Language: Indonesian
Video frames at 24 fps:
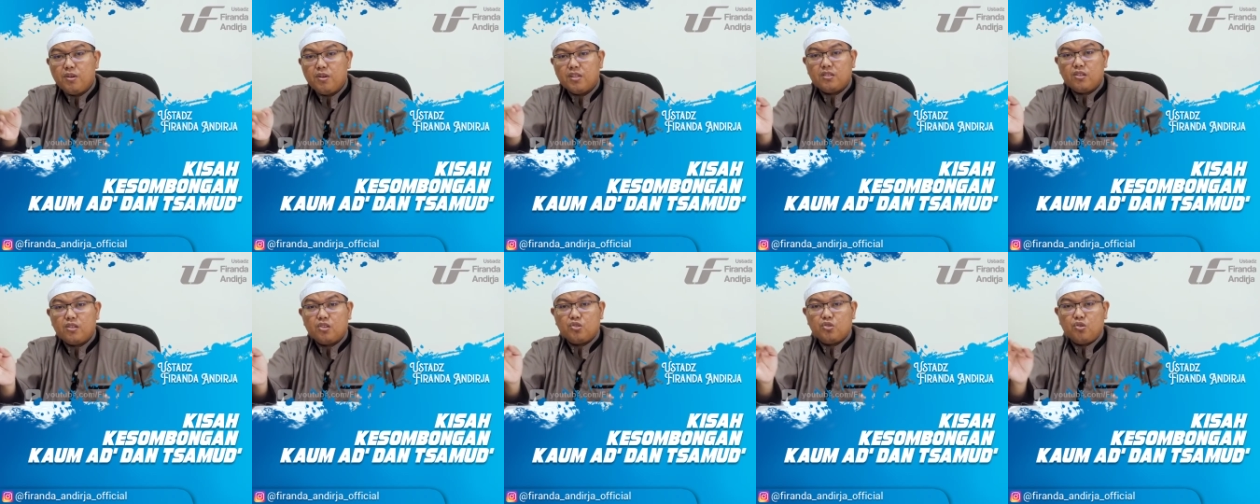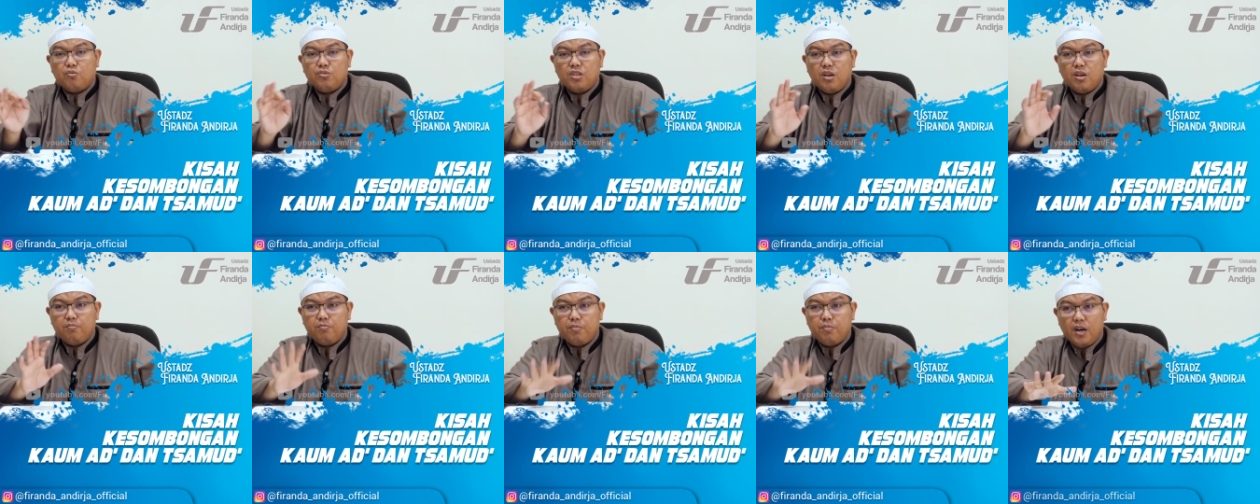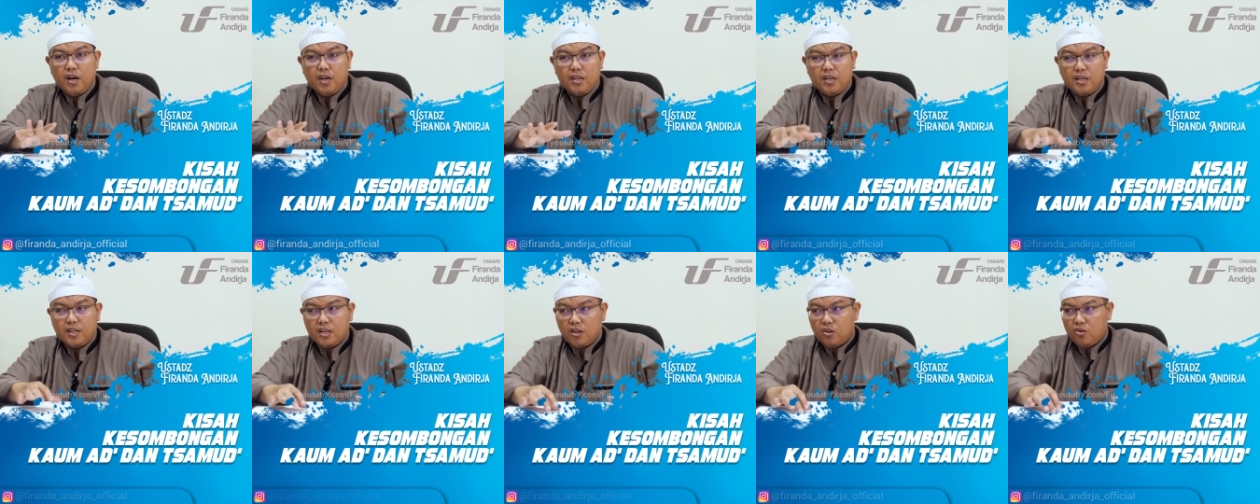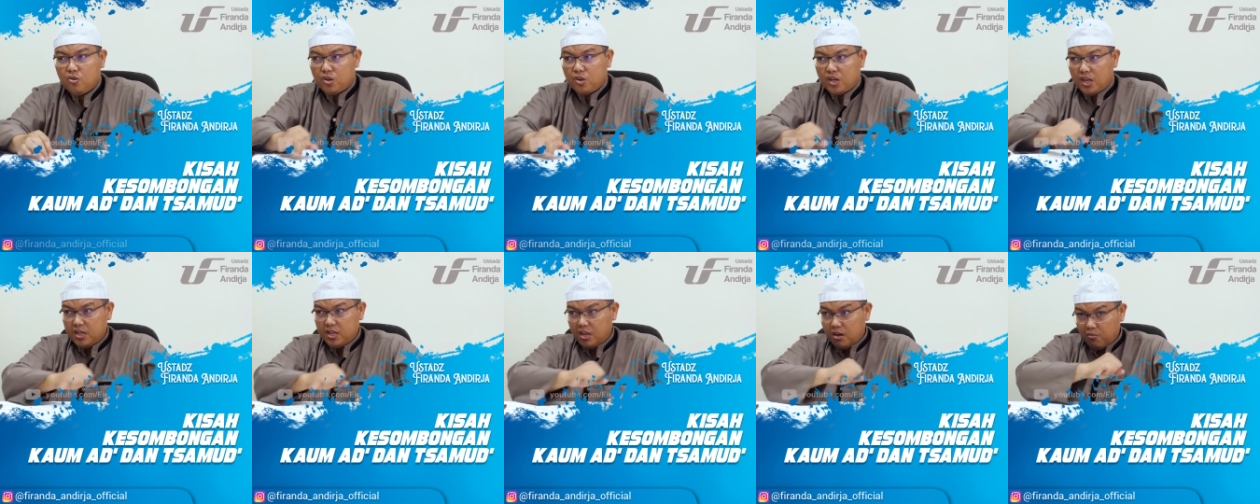batastum jabbadin
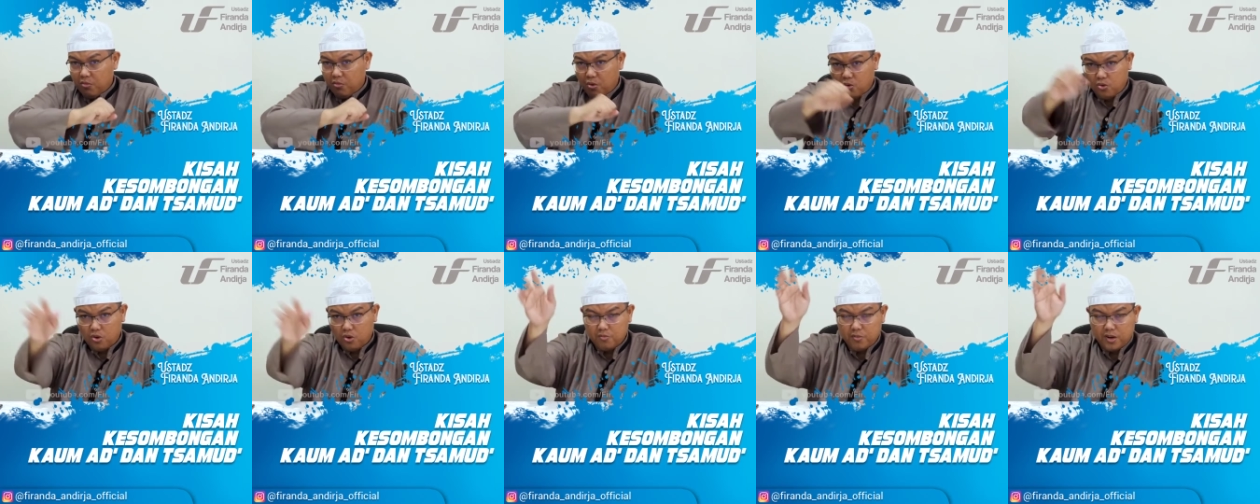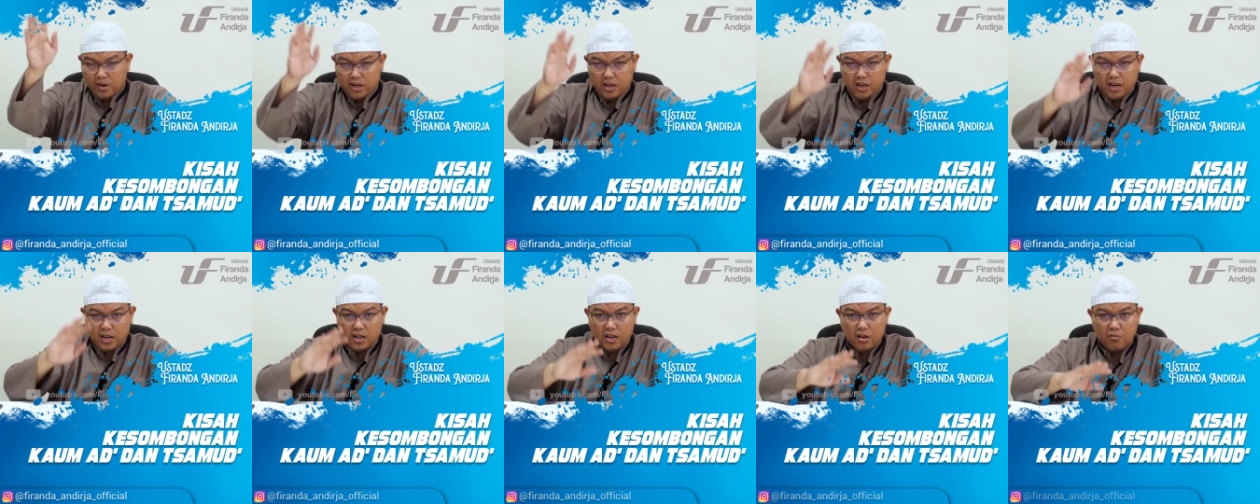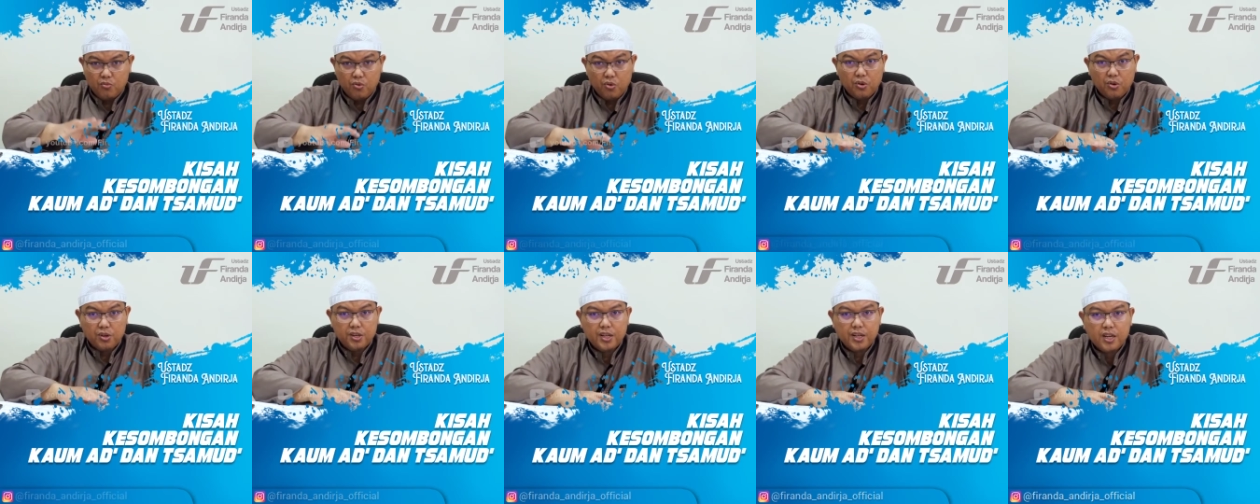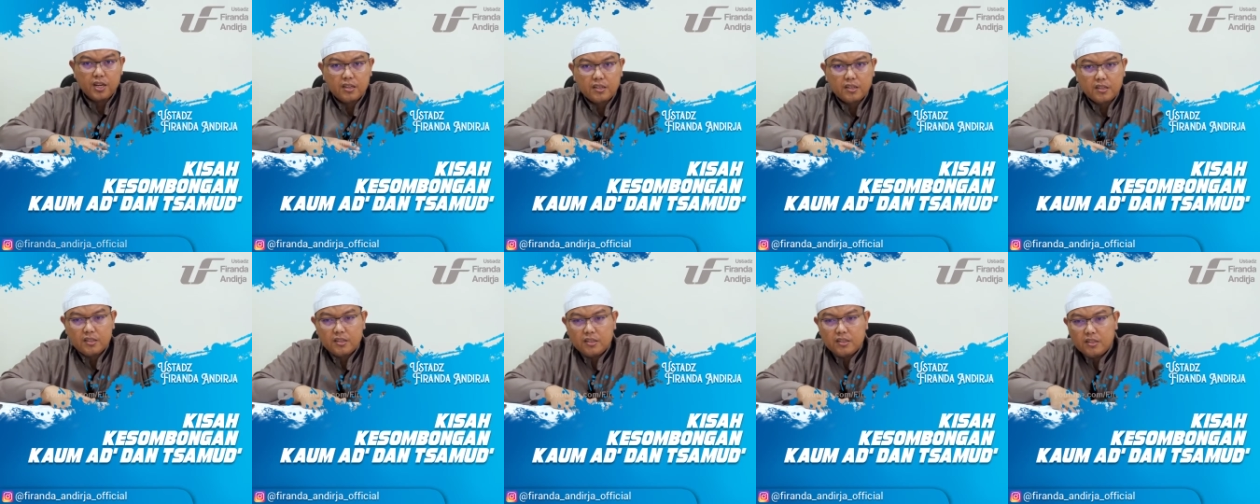kalau kalian mukul maka kalian mukul
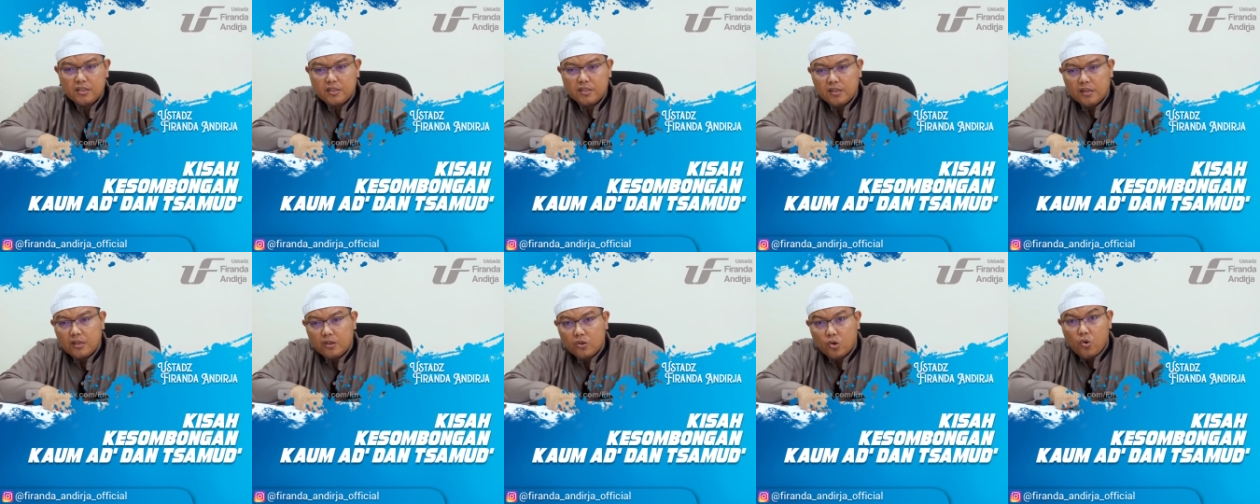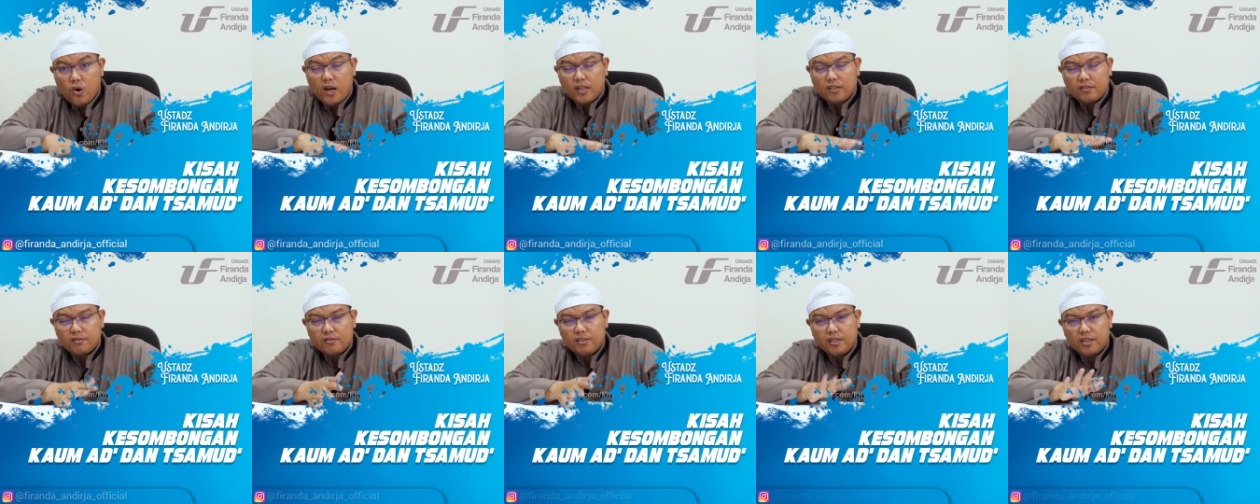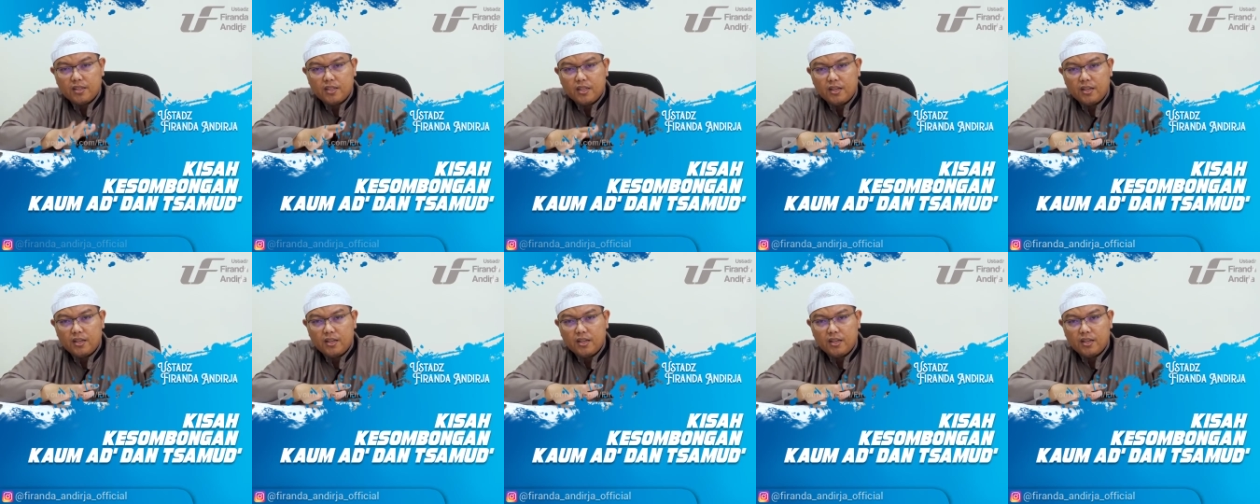dengan kuat ya.